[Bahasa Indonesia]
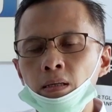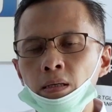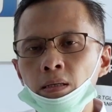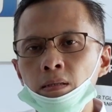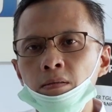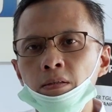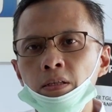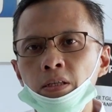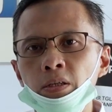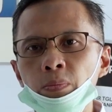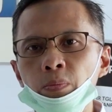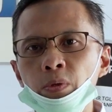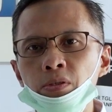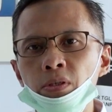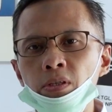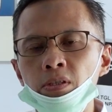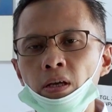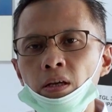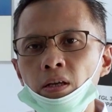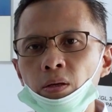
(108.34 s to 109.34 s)
yakin di
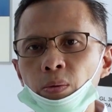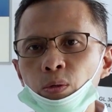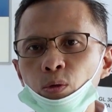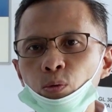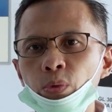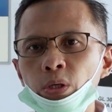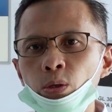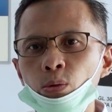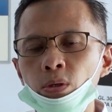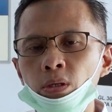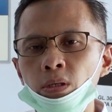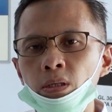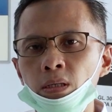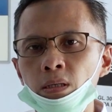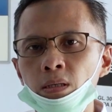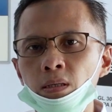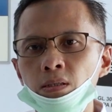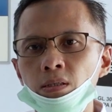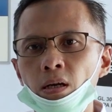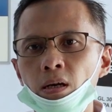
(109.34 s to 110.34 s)
bisnis air minum biru
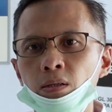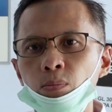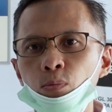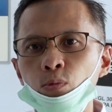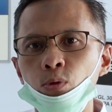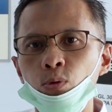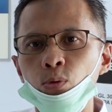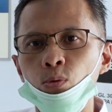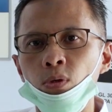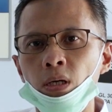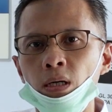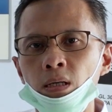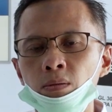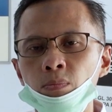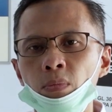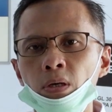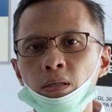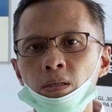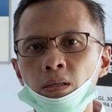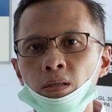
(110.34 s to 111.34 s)
ini sangat menguntungkan
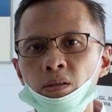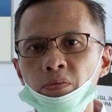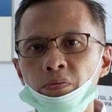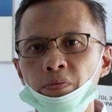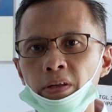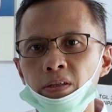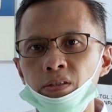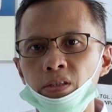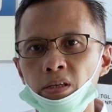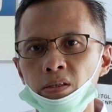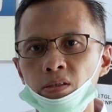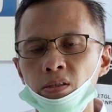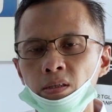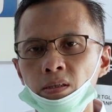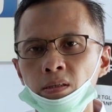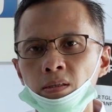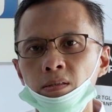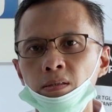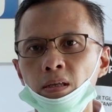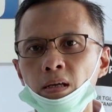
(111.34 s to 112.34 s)
bagi
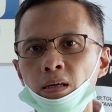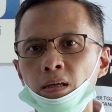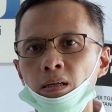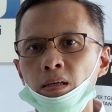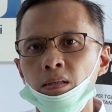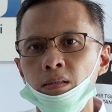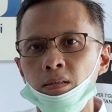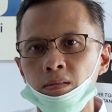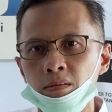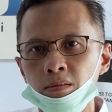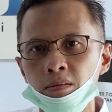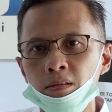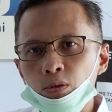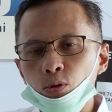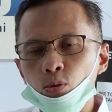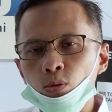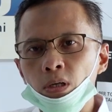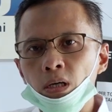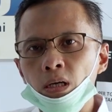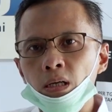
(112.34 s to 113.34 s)
franchisee dan
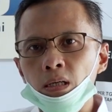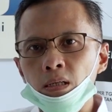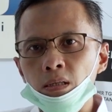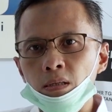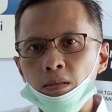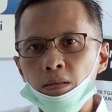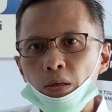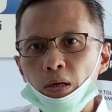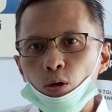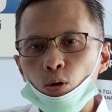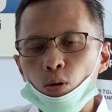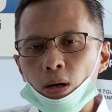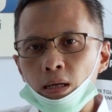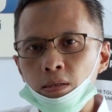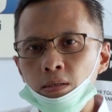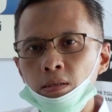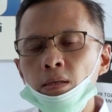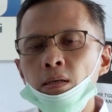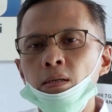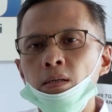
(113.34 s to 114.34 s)
juga
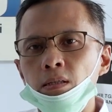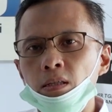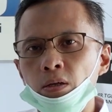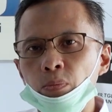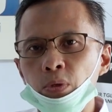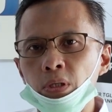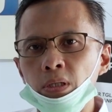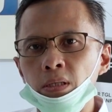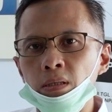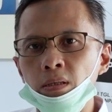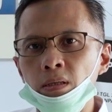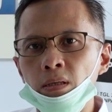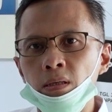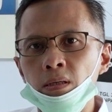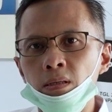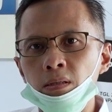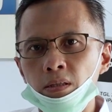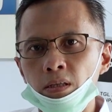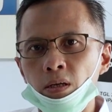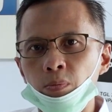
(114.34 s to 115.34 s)
lokasi yang kita
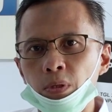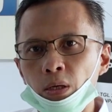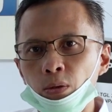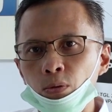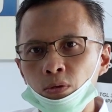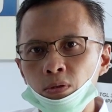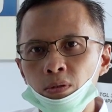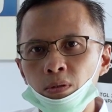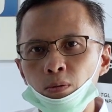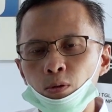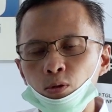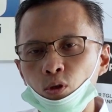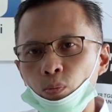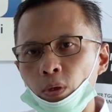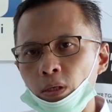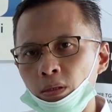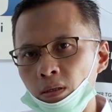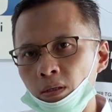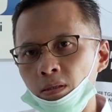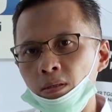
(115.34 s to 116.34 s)
miliki tiap tahun
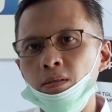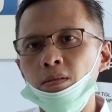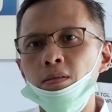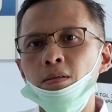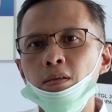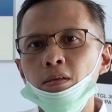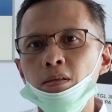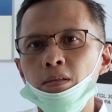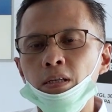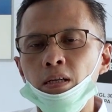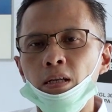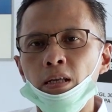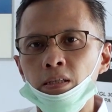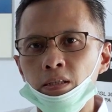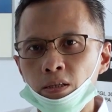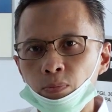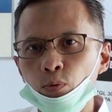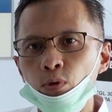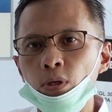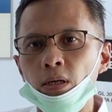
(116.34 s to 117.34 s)
otomatis
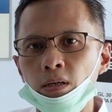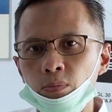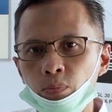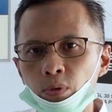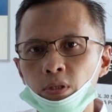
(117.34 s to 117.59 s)
nilainya pun akan